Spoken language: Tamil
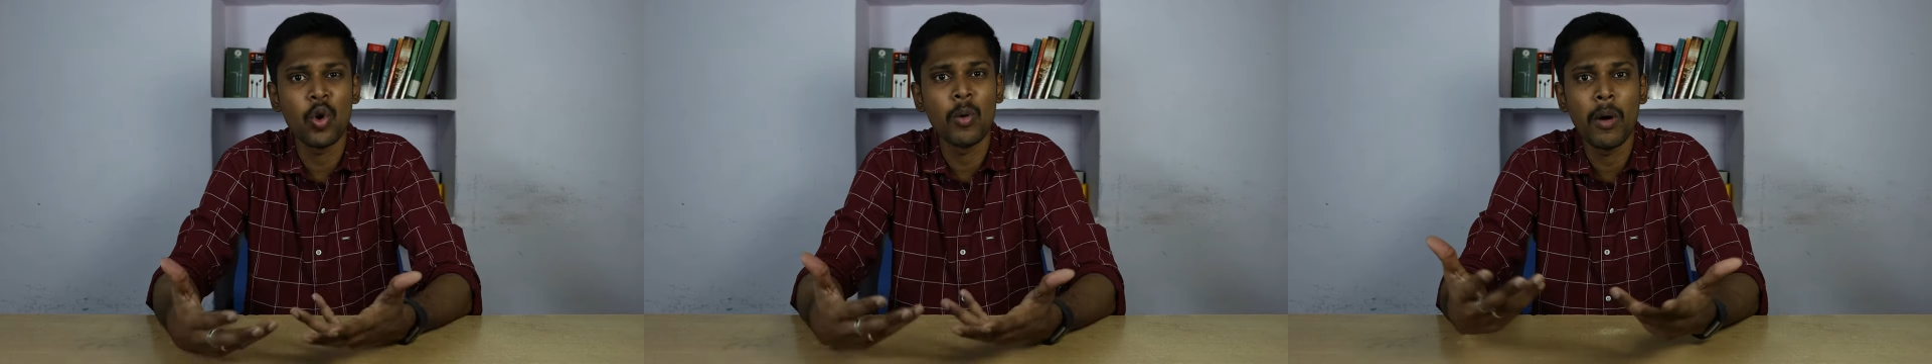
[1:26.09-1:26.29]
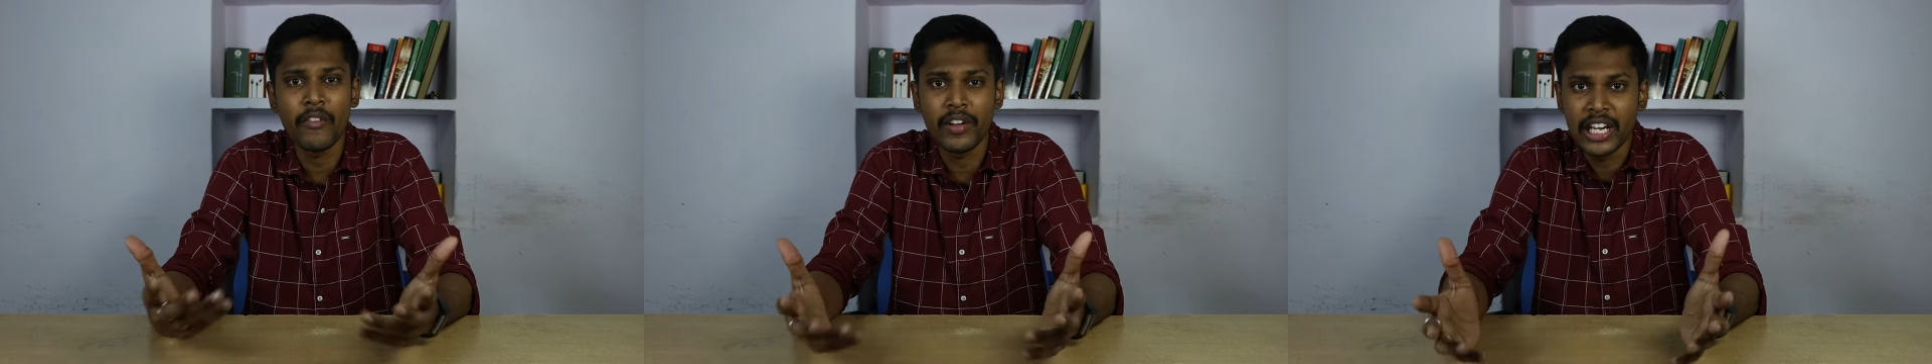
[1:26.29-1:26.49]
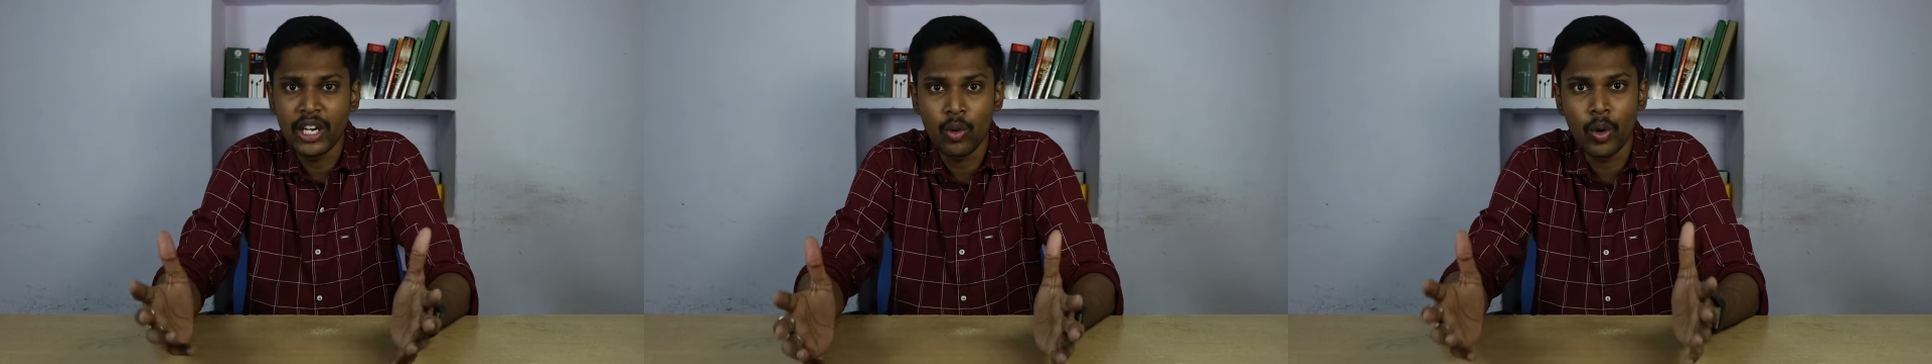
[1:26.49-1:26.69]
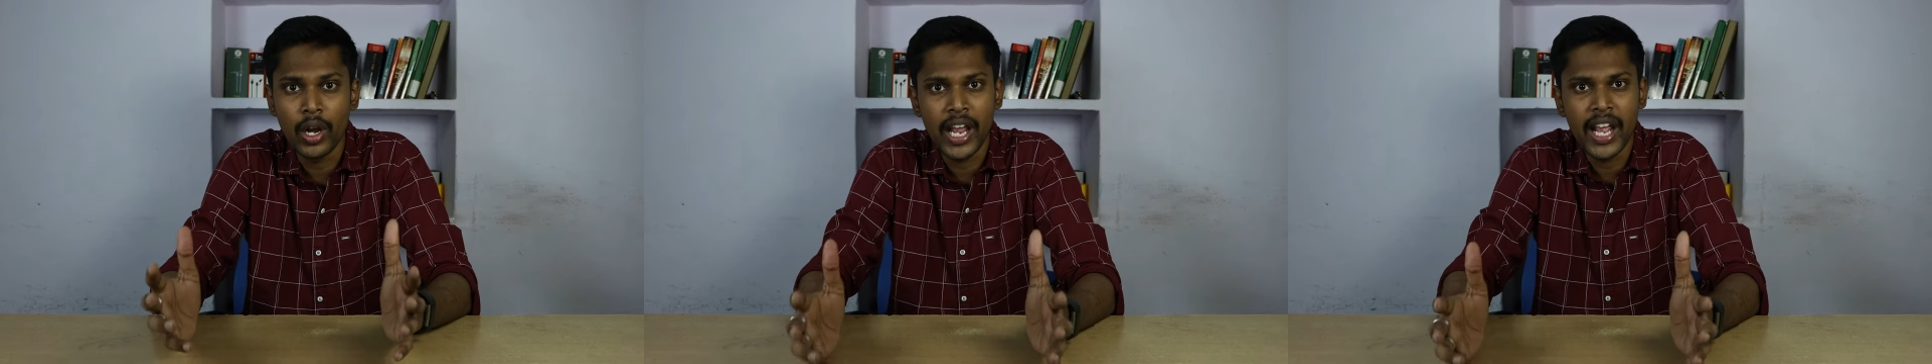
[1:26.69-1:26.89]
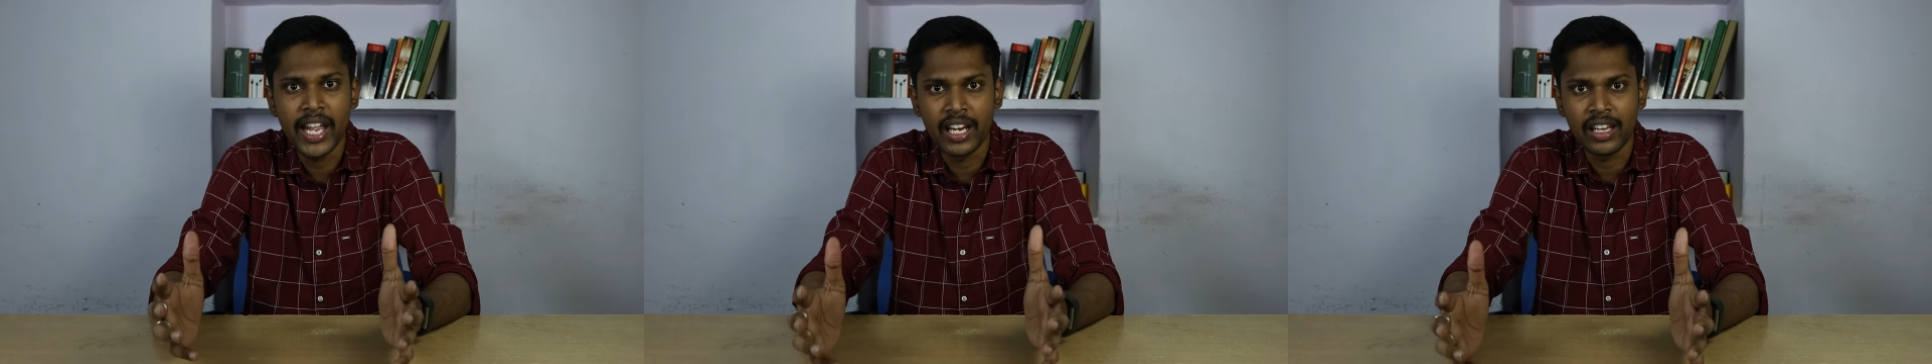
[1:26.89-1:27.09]
சோகமாக
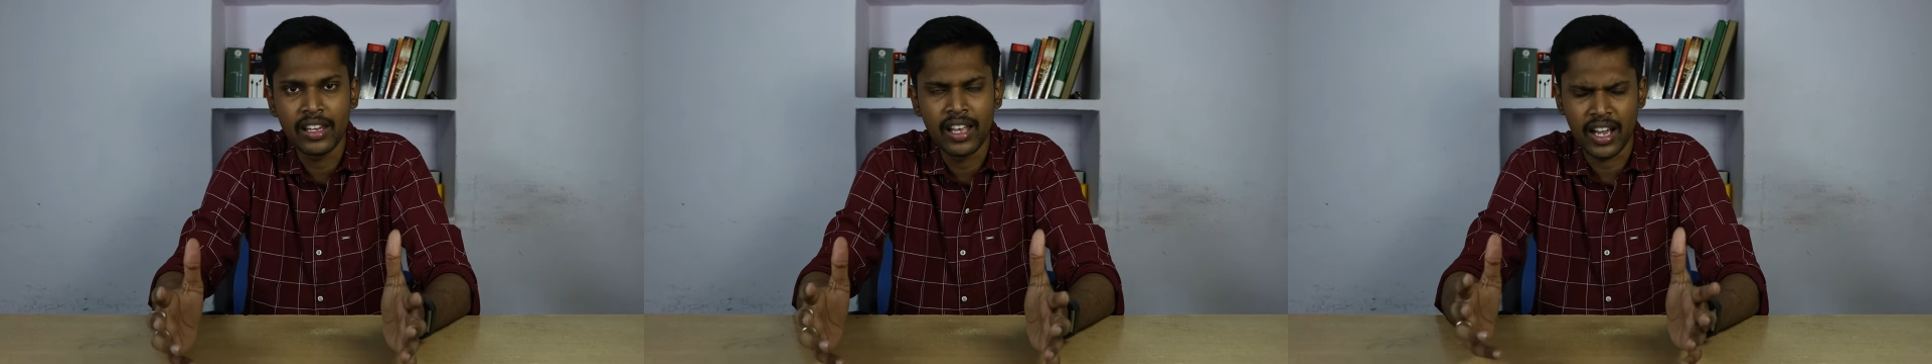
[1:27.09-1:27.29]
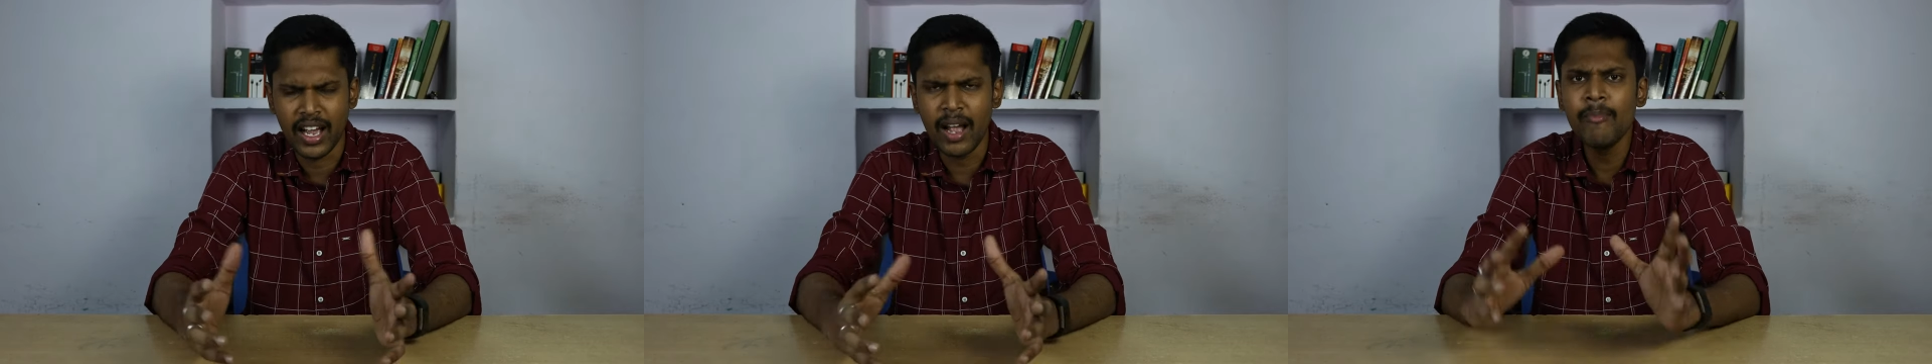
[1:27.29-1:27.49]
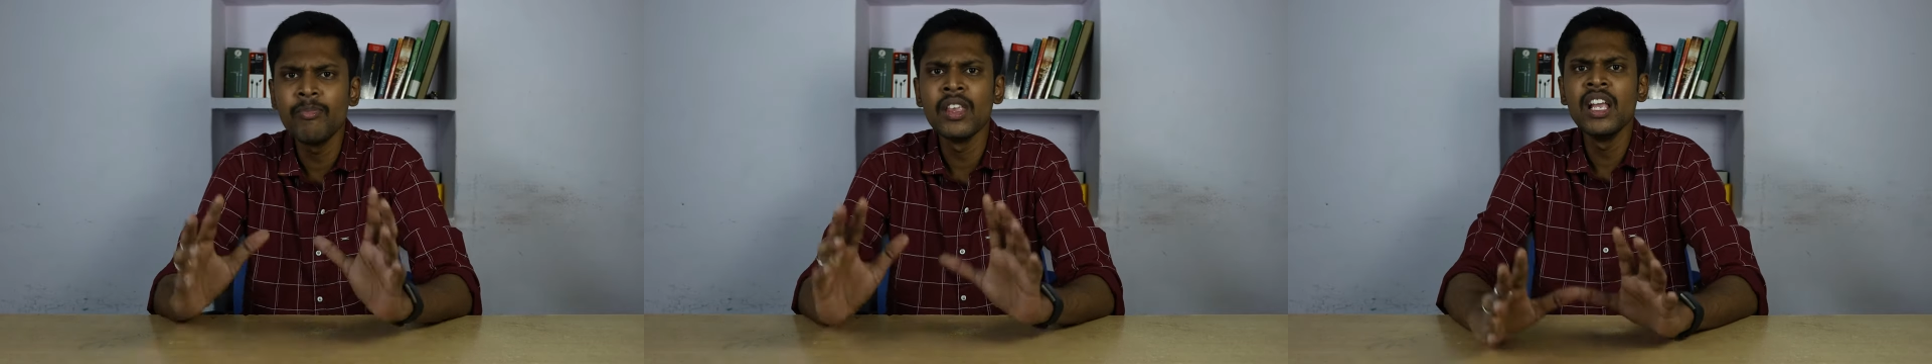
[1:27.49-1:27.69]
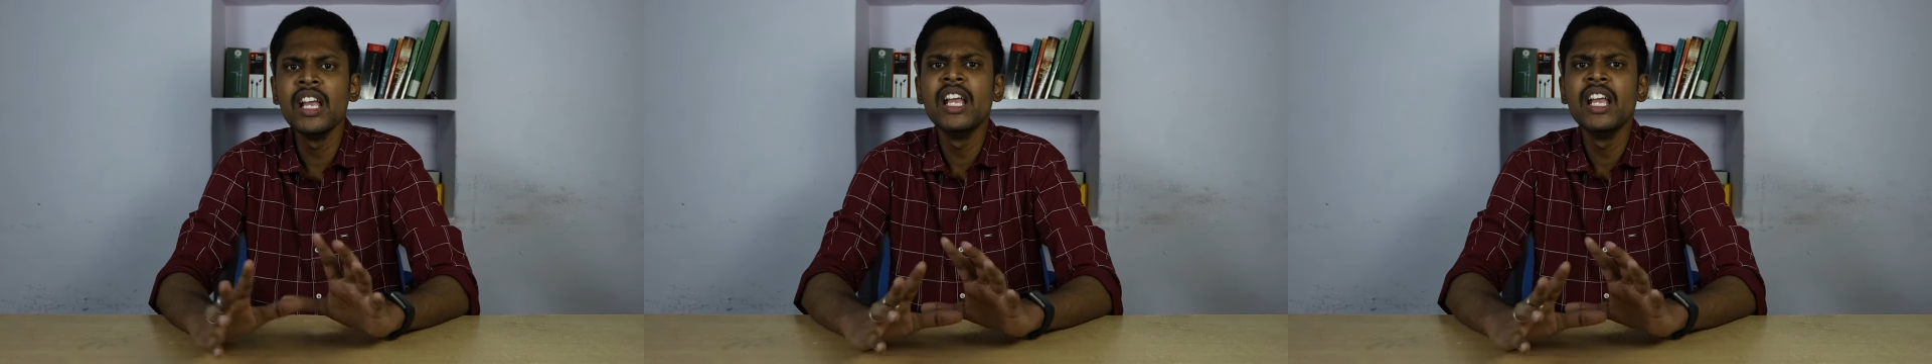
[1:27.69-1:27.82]
வீட்டுக்குள்ளேயே இருந்தாங்க